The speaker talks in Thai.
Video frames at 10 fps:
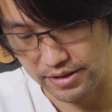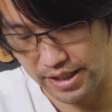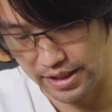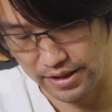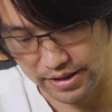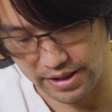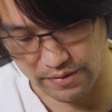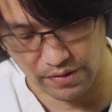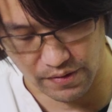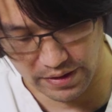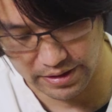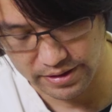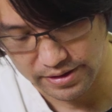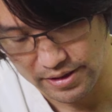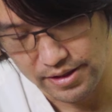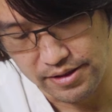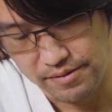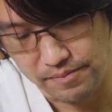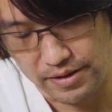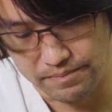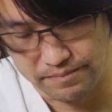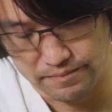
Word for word: ใส่แนวนอนปึ๊บ